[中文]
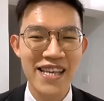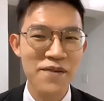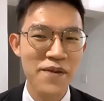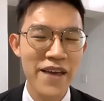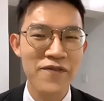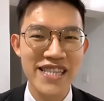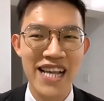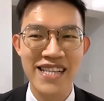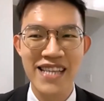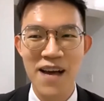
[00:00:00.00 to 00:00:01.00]
这位分
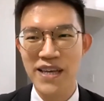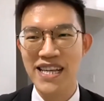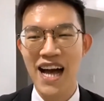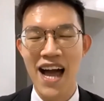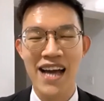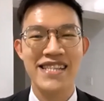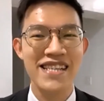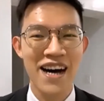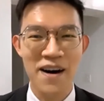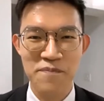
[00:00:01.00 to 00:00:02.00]
享嘉宾呢还是
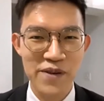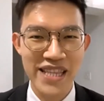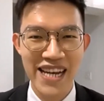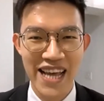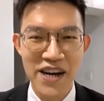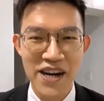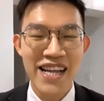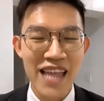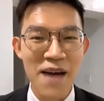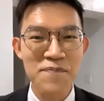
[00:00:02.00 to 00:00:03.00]
很不得了，
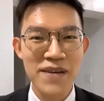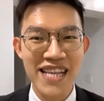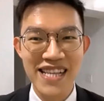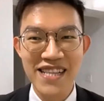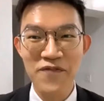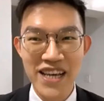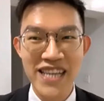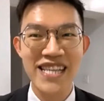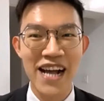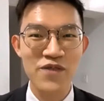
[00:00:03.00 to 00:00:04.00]
他本身也是
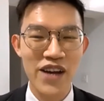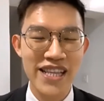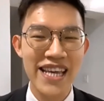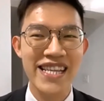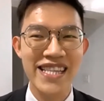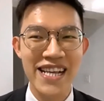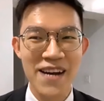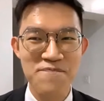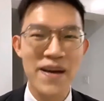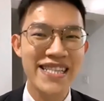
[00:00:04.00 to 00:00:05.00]
非常专业的这个
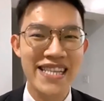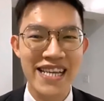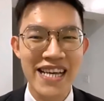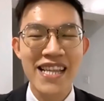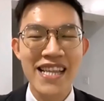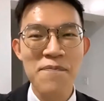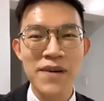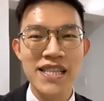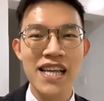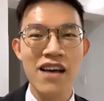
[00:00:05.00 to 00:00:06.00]
背景，他
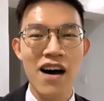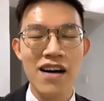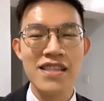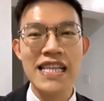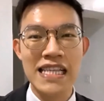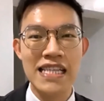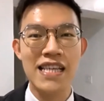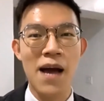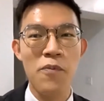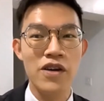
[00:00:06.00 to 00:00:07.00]
本身哦，在新
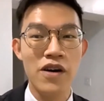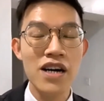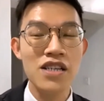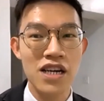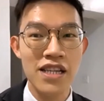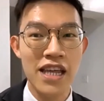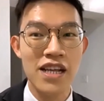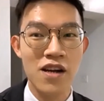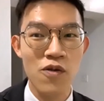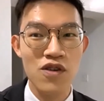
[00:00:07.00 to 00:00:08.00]
加坡有二十二年
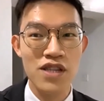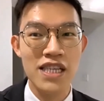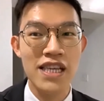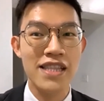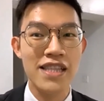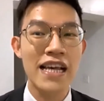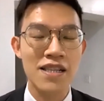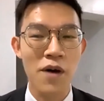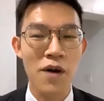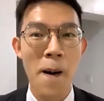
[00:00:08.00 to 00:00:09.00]
的工作经验，在
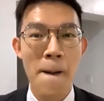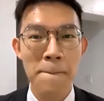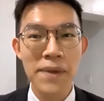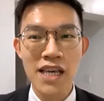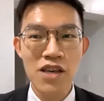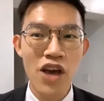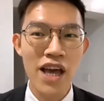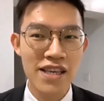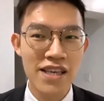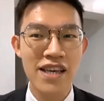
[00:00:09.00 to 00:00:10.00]
什么毕
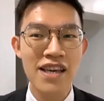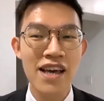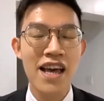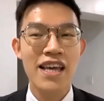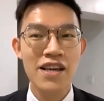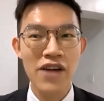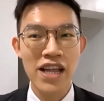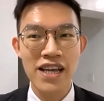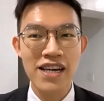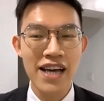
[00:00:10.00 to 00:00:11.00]
业于
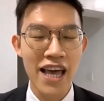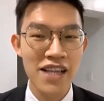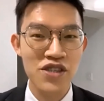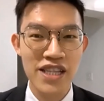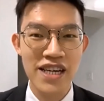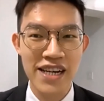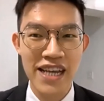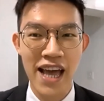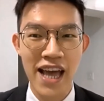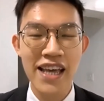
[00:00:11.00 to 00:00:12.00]
electrical
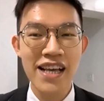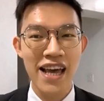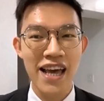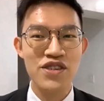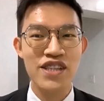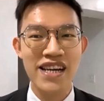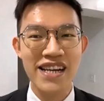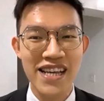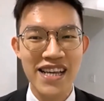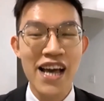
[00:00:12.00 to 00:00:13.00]
engineering，哎，一个
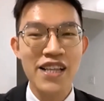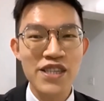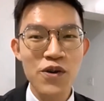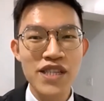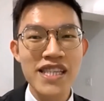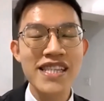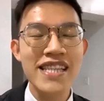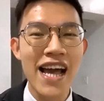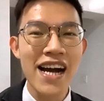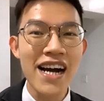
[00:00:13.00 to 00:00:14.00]
engineering，就是
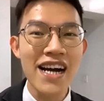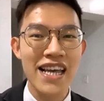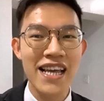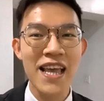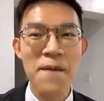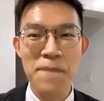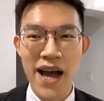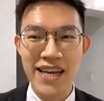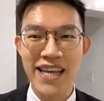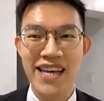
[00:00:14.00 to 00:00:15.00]
在二零一
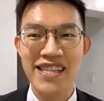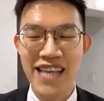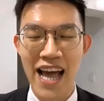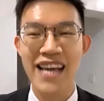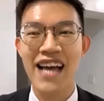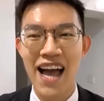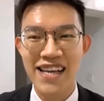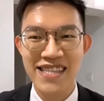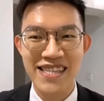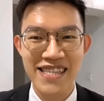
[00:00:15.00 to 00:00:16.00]
八年才
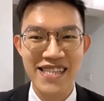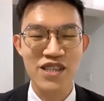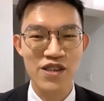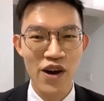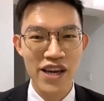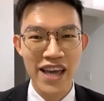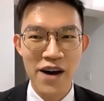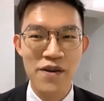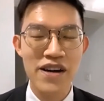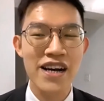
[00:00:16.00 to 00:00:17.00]
开始 join
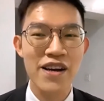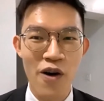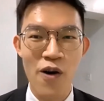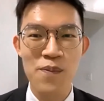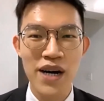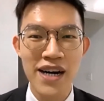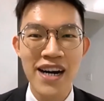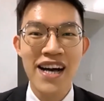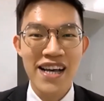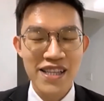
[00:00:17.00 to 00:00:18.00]
Alcon Global，
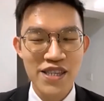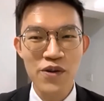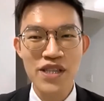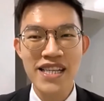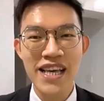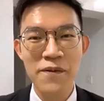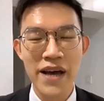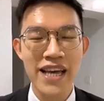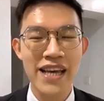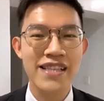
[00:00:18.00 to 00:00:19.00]
就是因
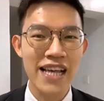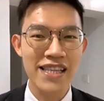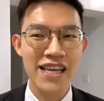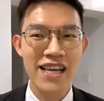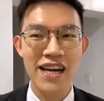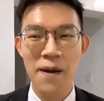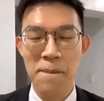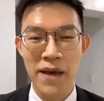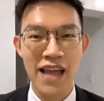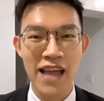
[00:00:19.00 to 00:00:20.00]
为在这个
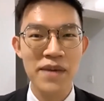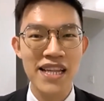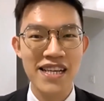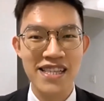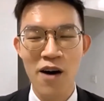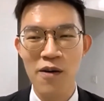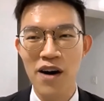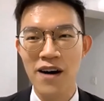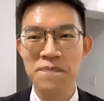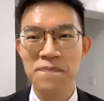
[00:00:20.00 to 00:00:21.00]
pandemic 的时候
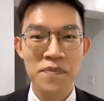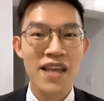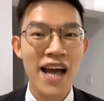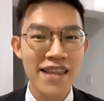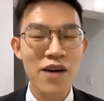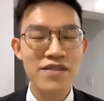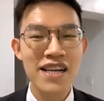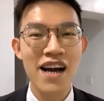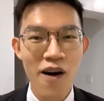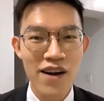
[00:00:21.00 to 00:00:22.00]
哦，看到
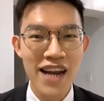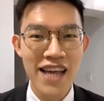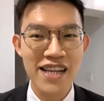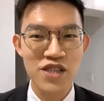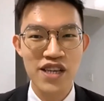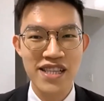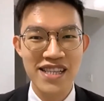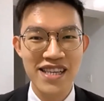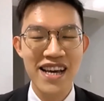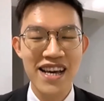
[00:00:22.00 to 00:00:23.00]
这个 online 的趋
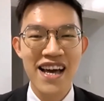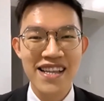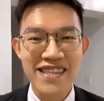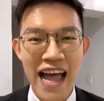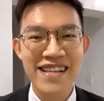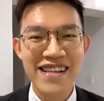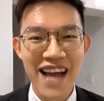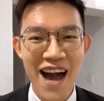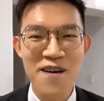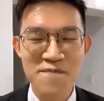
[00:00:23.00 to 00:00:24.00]
势，单
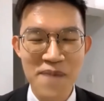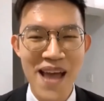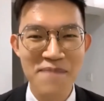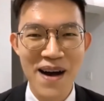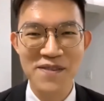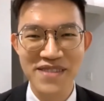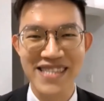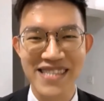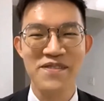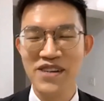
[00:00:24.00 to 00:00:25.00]
靠卖帽
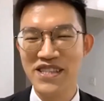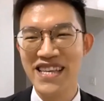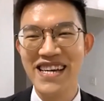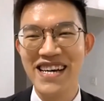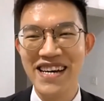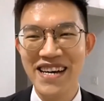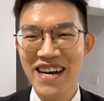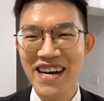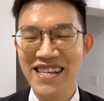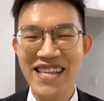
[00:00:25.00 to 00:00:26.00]
子，我觉得
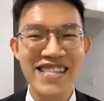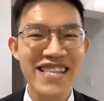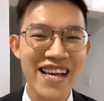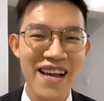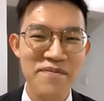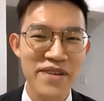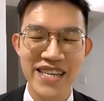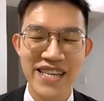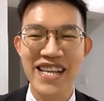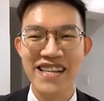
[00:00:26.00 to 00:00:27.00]
现在应该没有
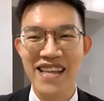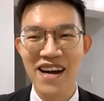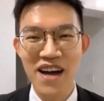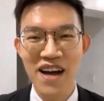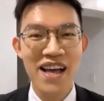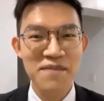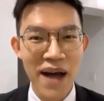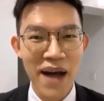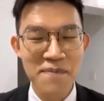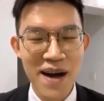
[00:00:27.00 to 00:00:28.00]
人想到。
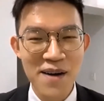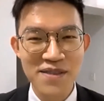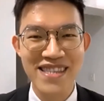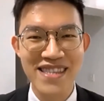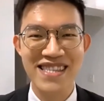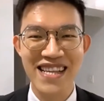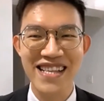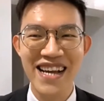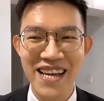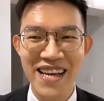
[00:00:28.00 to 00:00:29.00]
卖帽子怎
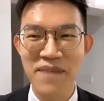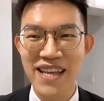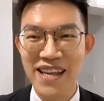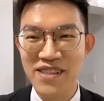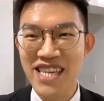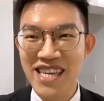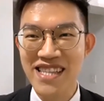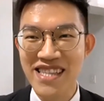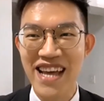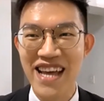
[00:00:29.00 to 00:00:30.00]
样可以卖到七
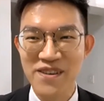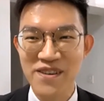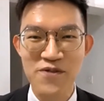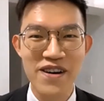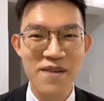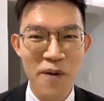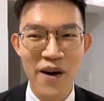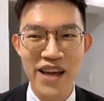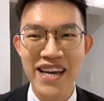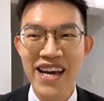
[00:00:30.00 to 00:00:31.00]
点五个
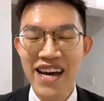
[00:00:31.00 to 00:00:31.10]
point，